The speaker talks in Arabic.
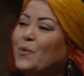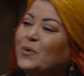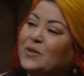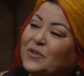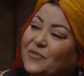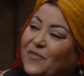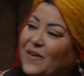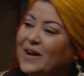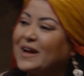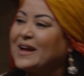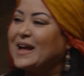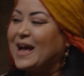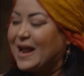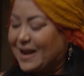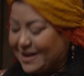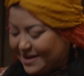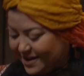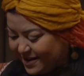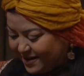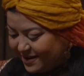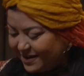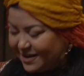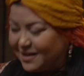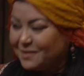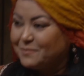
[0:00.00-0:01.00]

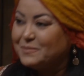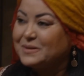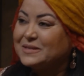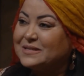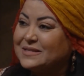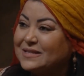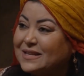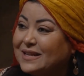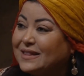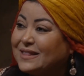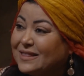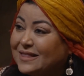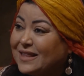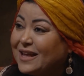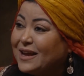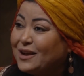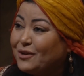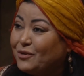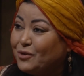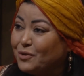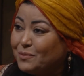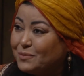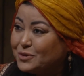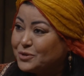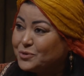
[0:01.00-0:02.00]
وتفكرني كان مازلت
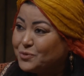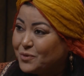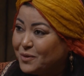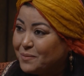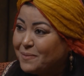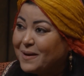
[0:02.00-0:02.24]
تاكلوا مشوي